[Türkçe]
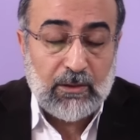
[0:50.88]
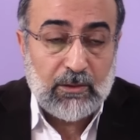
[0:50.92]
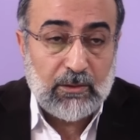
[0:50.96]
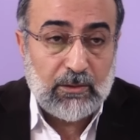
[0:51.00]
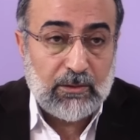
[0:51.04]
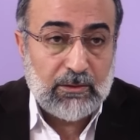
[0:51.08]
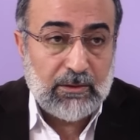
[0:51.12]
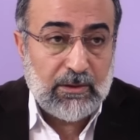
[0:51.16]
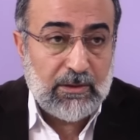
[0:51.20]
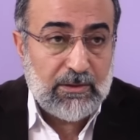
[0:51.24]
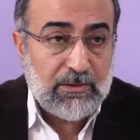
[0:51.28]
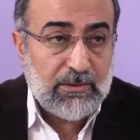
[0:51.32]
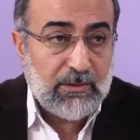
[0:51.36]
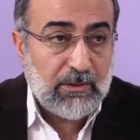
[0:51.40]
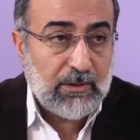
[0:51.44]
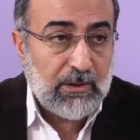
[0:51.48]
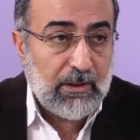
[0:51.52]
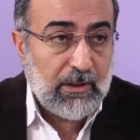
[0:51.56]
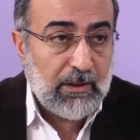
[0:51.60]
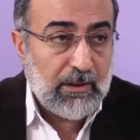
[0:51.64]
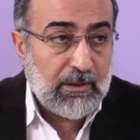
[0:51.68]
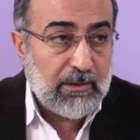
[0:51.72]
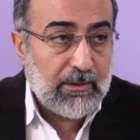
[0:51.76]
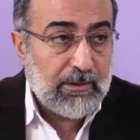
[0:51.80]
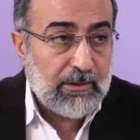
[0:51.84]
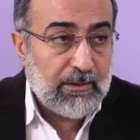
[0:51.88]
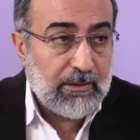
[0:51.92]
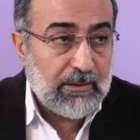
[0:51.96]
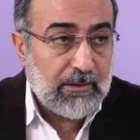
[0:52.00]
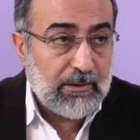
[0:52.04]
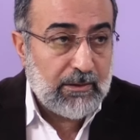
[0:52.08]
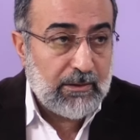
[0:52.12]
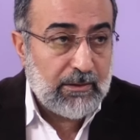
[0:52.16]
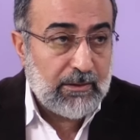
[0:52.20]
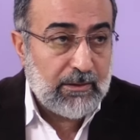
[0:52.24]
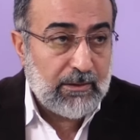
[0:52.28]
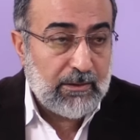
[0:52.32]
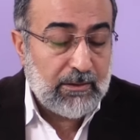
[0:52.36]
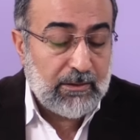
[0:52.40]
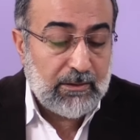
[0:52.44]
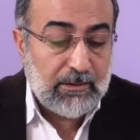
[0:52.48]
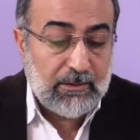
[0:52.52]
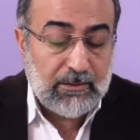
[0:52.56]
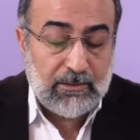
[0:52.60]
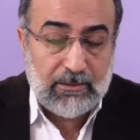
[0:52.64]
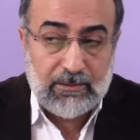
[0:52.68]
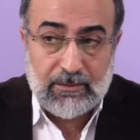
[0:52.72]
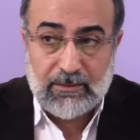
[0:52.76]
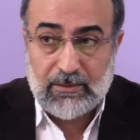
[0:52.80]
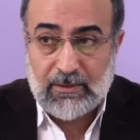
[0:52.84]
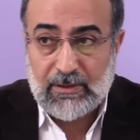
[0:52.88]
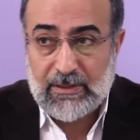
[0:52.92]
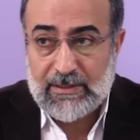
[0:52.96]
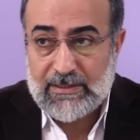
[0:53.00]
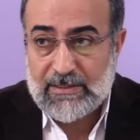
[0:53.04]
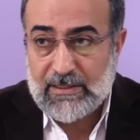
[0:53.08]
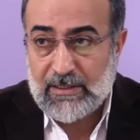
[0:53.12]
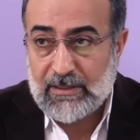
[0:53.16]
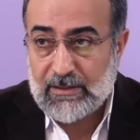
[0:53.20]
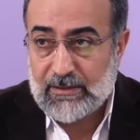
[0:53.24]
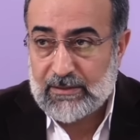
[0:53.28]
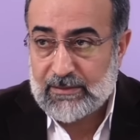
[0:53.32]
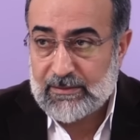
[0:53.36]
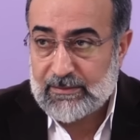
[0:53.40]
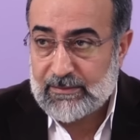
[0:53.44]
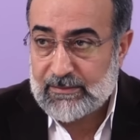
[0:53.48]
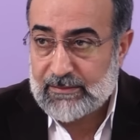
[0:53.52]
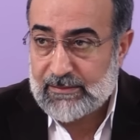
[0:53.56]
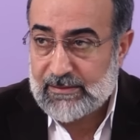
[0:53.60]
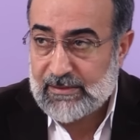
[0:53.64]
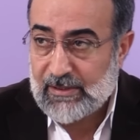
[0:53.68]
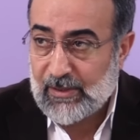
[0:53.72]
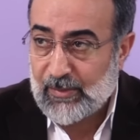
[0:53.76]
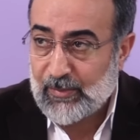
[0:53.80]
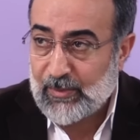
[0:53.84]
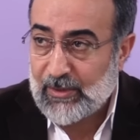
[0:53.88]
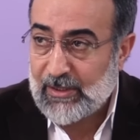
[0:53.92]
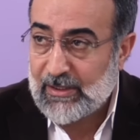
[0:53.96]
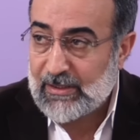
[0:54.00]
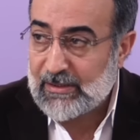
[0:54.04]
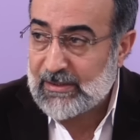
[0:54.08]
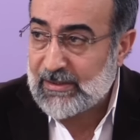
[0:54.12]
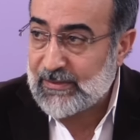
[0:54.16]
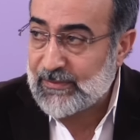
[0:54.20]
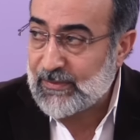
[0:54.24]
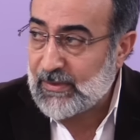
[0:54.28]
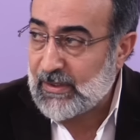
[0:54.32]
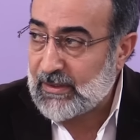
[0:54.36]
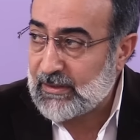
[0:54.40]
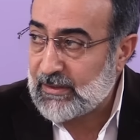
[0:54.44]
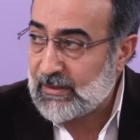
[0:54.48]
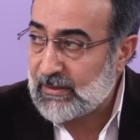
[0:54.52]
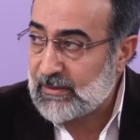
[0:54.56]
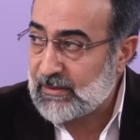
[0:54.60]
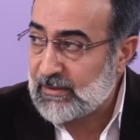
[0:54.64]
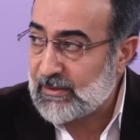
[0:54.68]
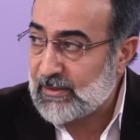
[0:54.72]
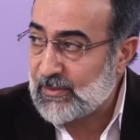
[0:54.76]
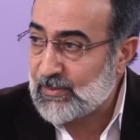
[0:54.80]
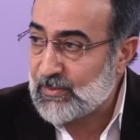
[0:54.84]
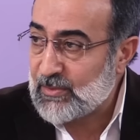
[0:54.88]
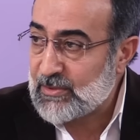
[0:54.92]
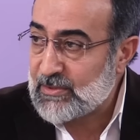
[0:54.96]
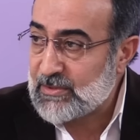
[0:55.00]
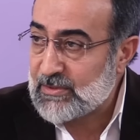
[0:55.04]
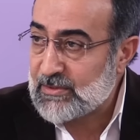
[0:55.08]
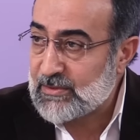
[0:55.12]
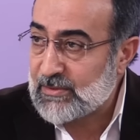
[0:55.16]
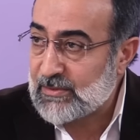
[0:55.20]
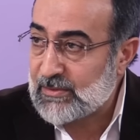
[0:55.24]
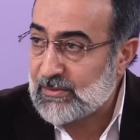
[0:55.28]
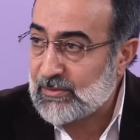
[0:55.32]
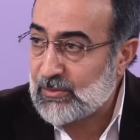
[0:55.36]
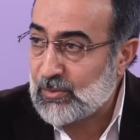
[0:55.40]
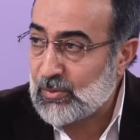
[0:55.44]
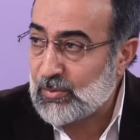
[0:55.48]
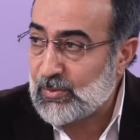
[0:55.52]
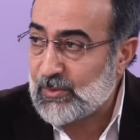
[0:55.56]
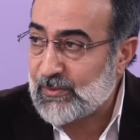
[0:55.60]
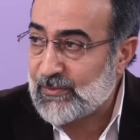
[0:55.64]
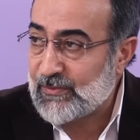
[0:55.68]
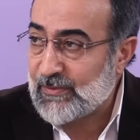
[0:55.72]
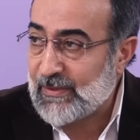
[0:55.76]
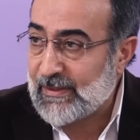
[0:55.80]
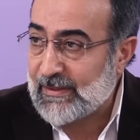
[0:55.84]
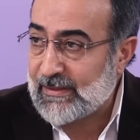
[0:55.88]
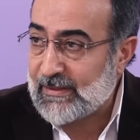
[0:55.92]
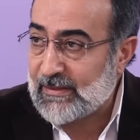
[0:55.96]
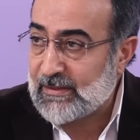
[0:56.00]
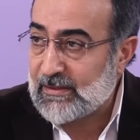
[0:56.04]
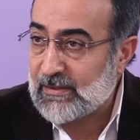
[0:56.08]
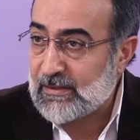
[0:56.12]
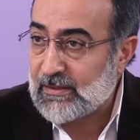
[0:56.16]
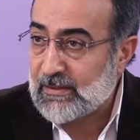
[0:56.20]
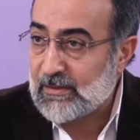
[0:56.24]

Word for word: Ondan sonra e, geçen seminerde vaat ettiğimiz nübüvvet